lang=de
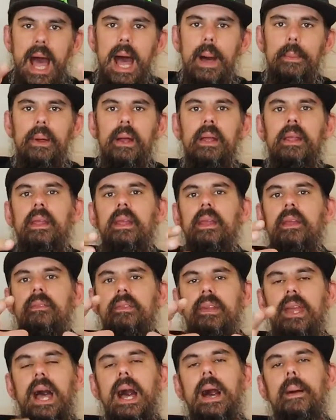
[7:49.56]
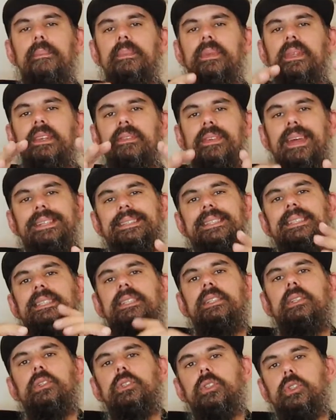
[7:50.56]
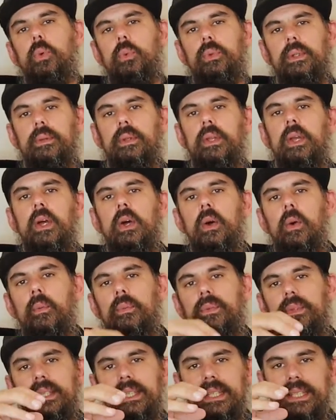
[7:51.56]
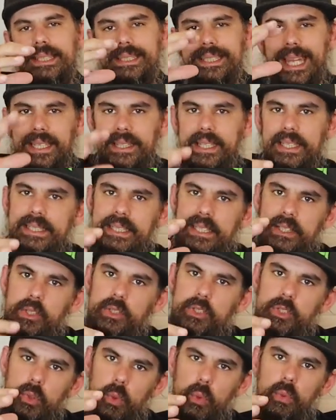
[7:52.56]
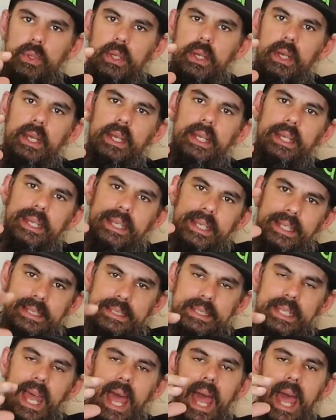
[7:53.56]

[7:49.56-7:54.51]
aber wir haben diverse Situationen. Und die Standardsituation ist